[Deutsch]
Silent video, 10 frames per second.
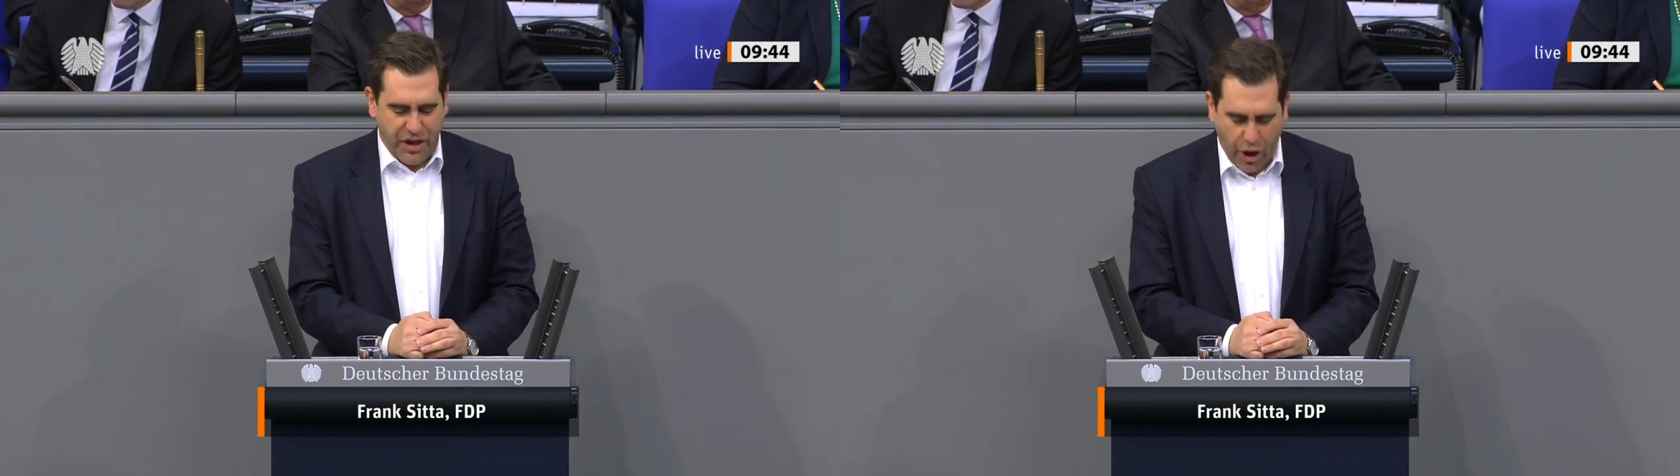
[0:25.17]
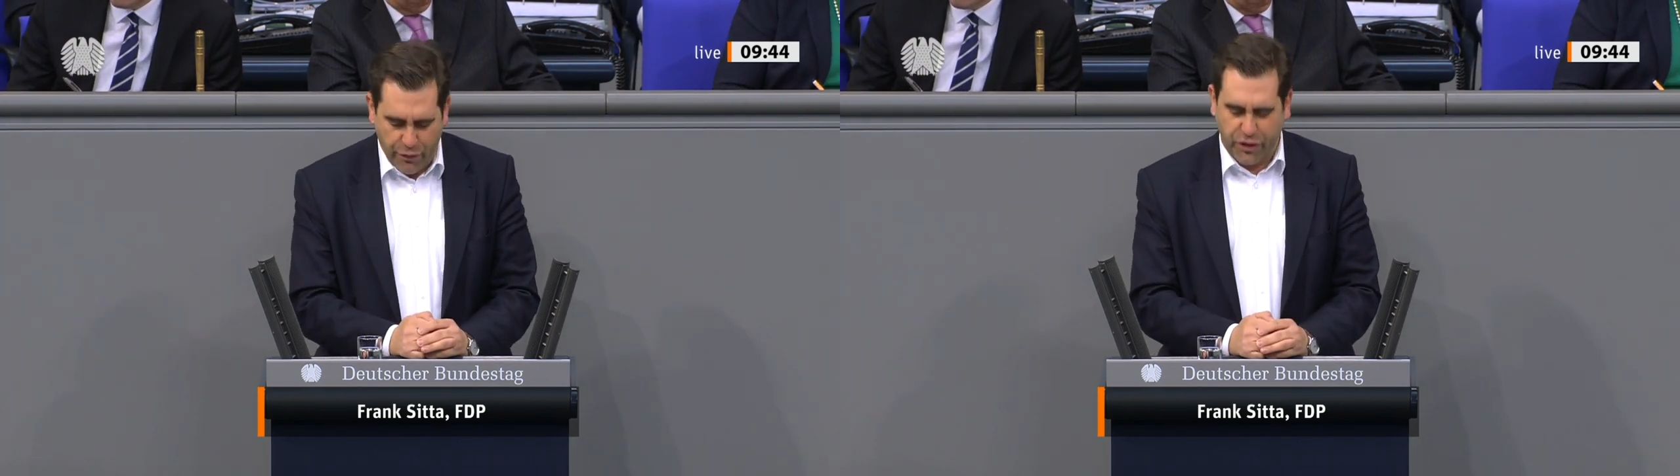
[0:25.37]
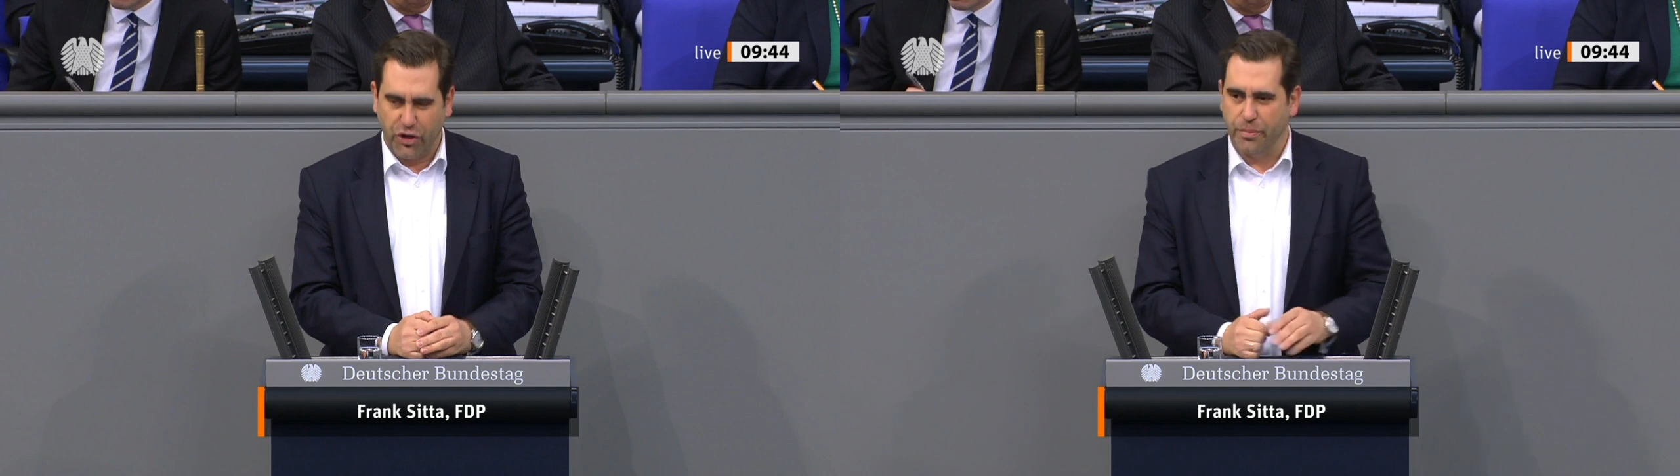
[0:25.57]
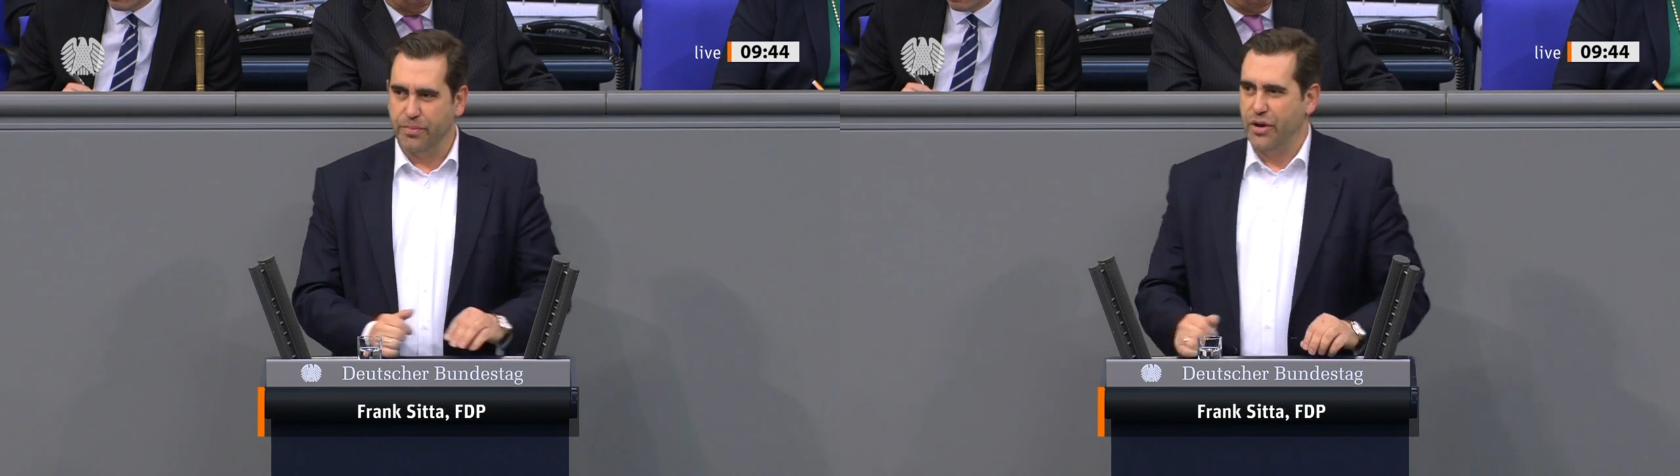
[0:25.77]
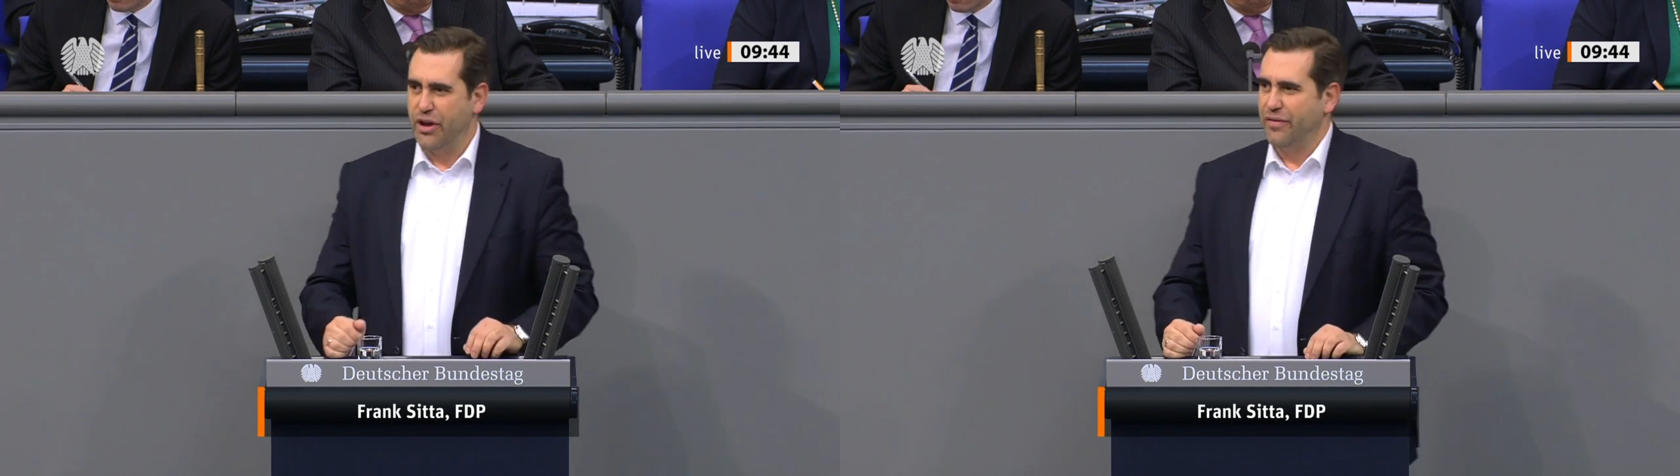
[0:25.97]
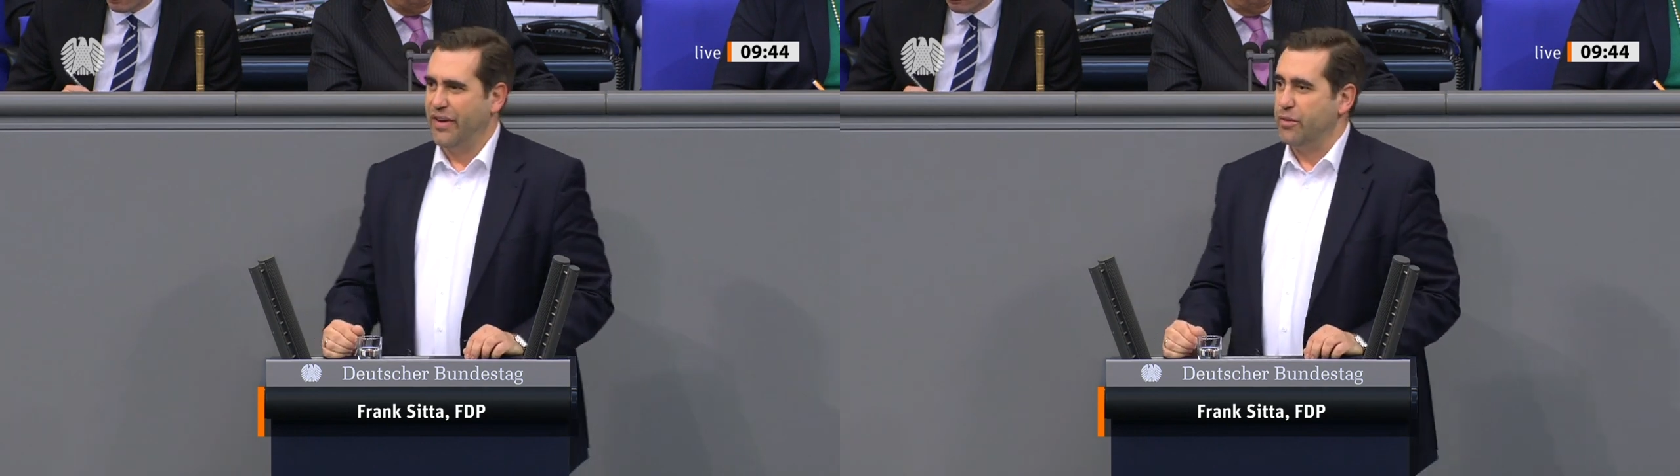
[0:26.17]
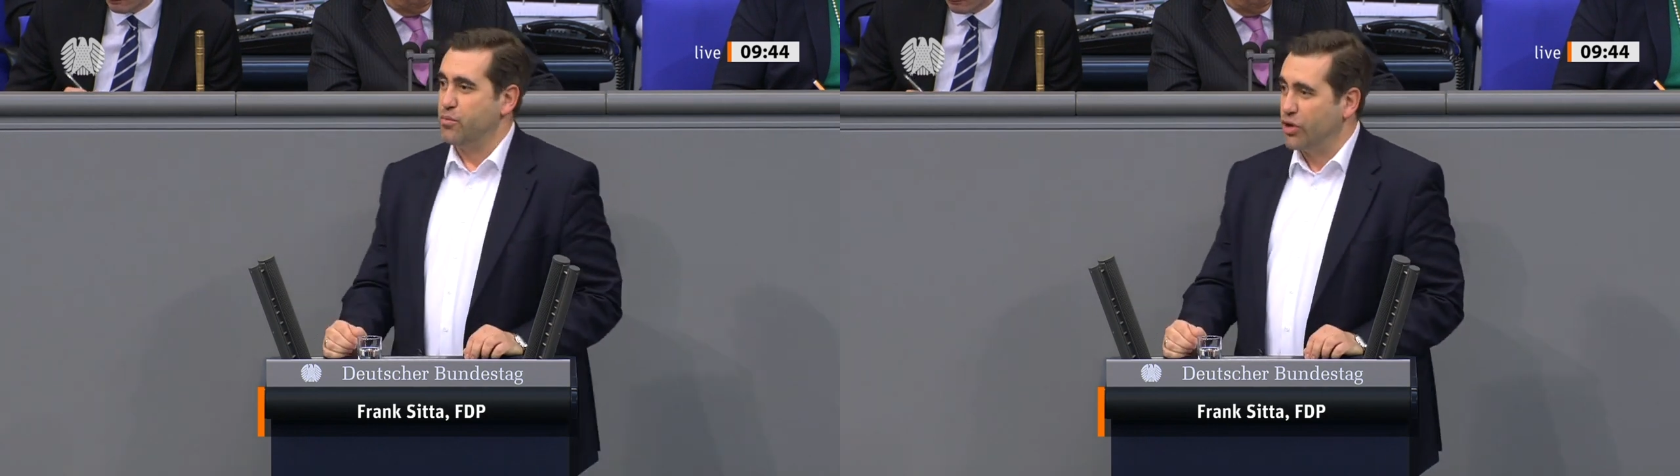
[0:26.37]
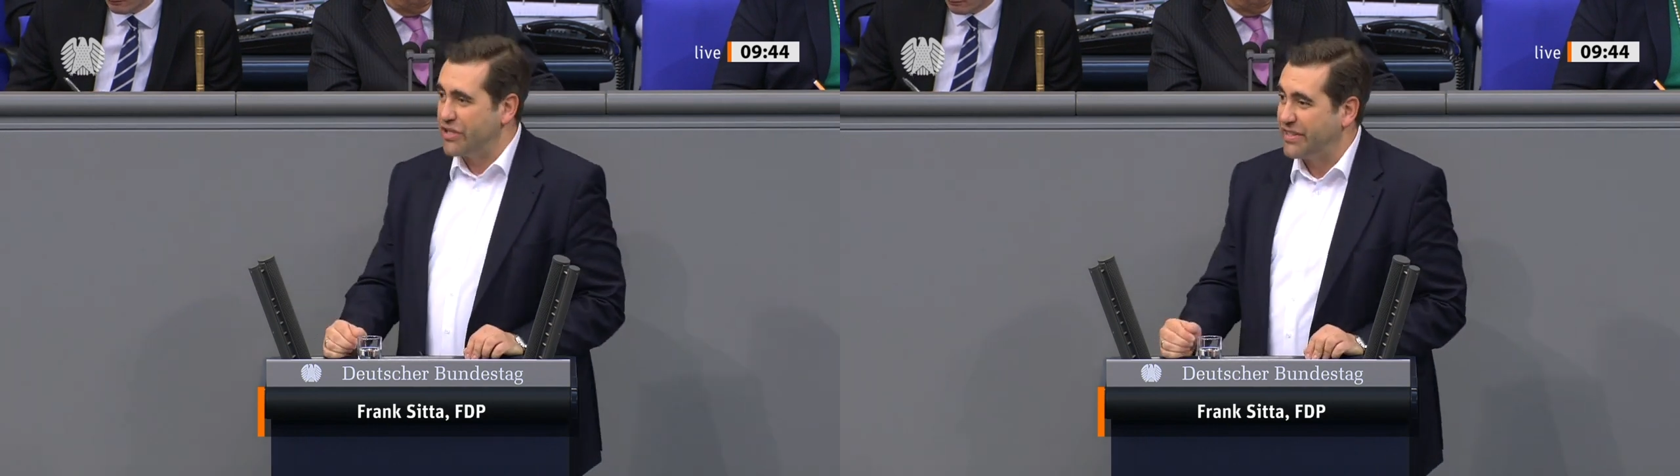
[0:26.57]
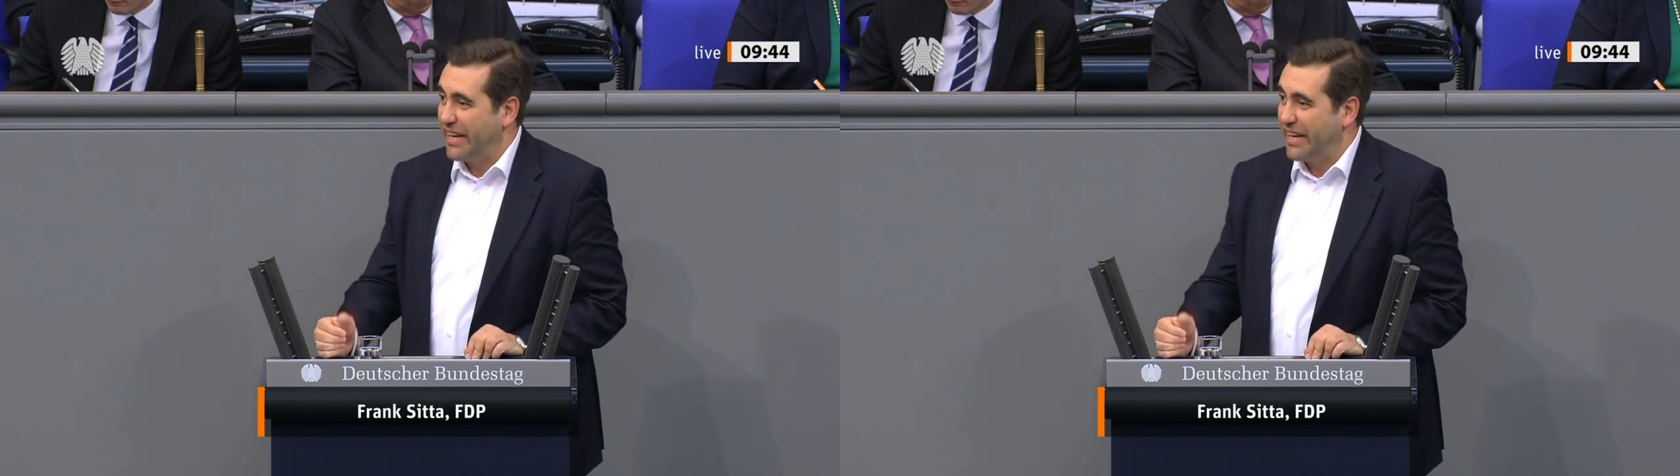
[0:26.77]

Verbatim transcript: aufgenommen wird werden muss.